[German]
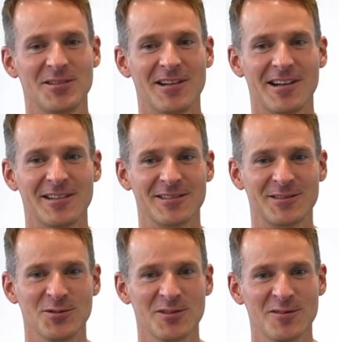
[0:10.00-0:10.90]
Ja, ein
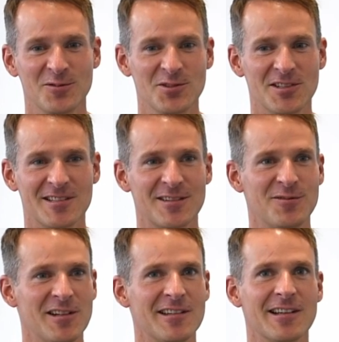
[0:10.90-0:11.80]
großer Wunsch ist seit
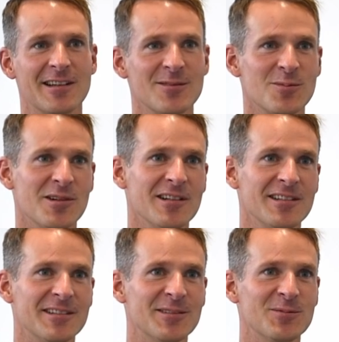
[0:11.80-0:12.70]
vielen Jahren
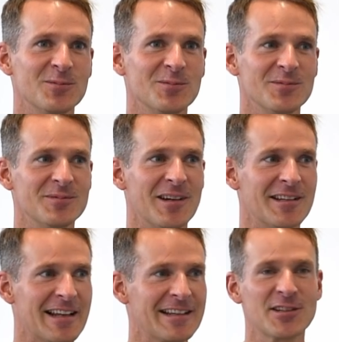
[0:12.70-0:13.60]
mal ähm, eine
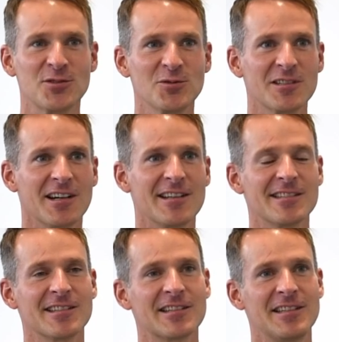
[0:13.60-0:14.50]
längere
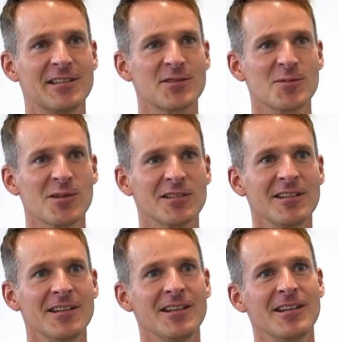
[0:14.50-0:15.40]
Studienreise nach China zu machen,
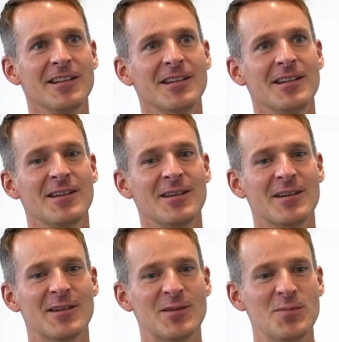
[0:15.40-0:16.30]

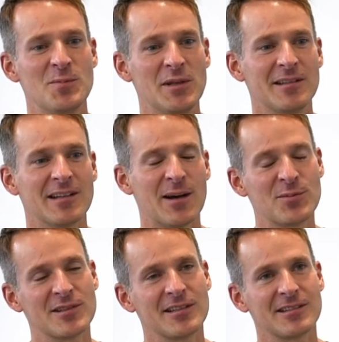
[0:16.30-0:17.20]
äh, mit der
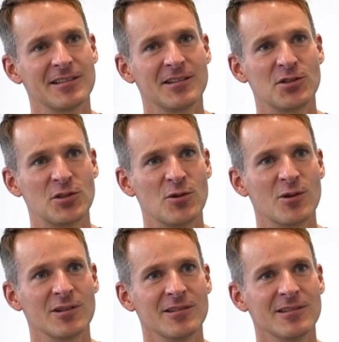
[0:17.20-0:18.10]
Absicht,
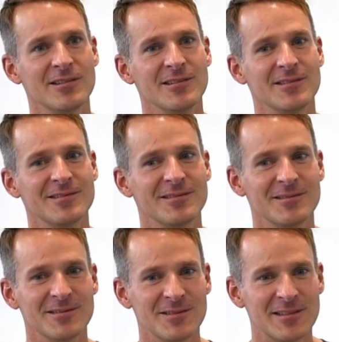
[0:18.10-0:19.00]
Qigong
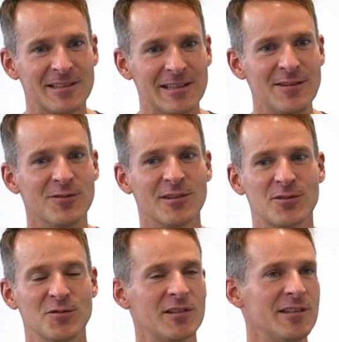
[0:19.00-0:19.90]
tiefer
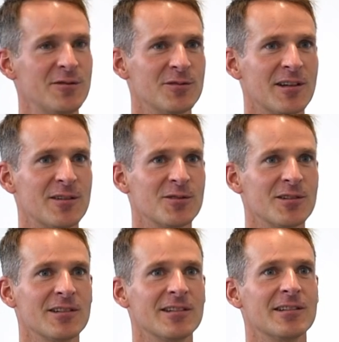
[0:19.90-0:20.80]
zu vertiefen,
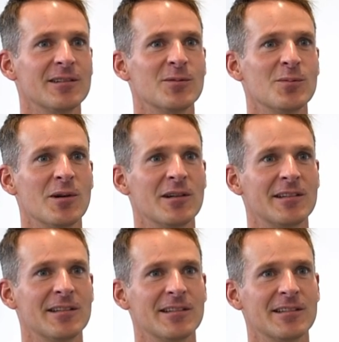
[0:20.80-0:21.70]
einfach äh, mal
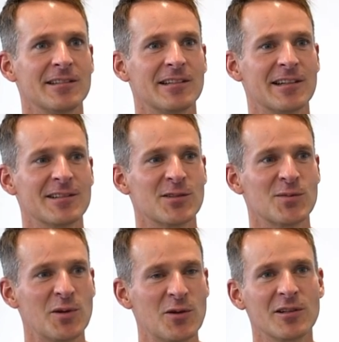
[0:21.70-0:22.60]
die, den ganzen
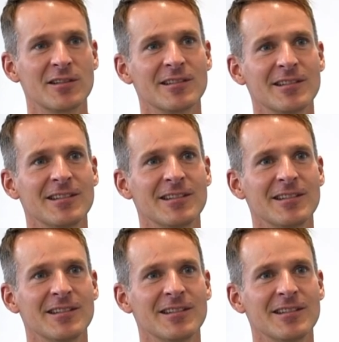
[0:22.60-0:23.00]
Spirit